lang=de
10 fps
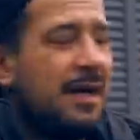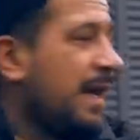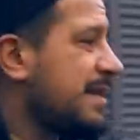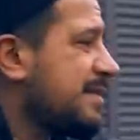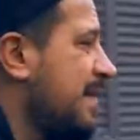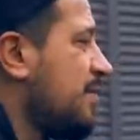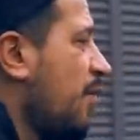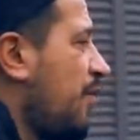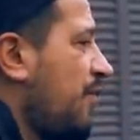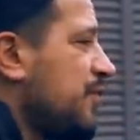Lasst den
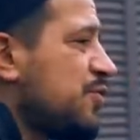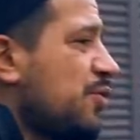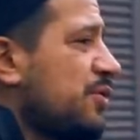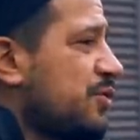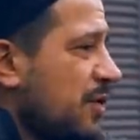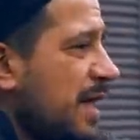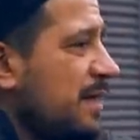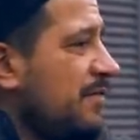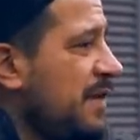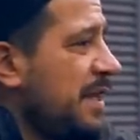doch versuchen zu
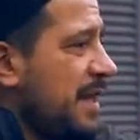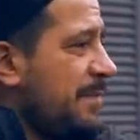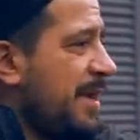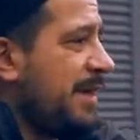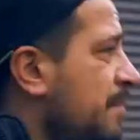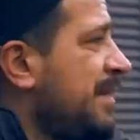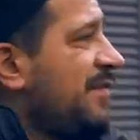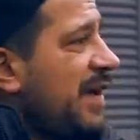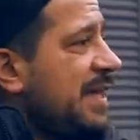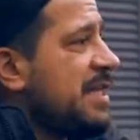retten, wie den ML,
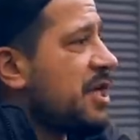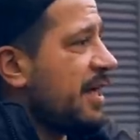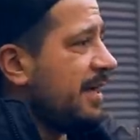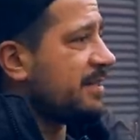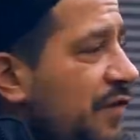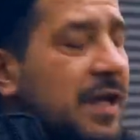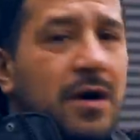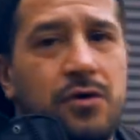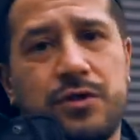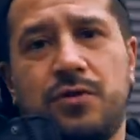mit wenig Geld viel
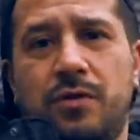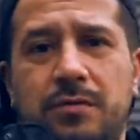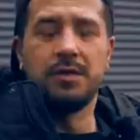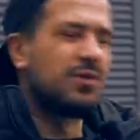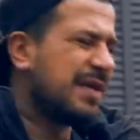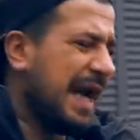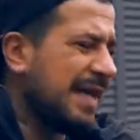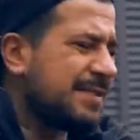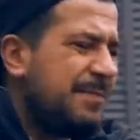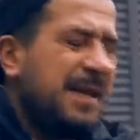rauszuholen. So
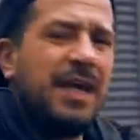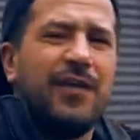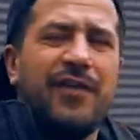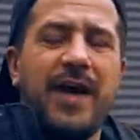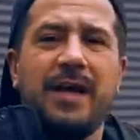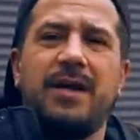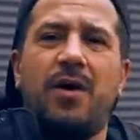ganz billige Felgen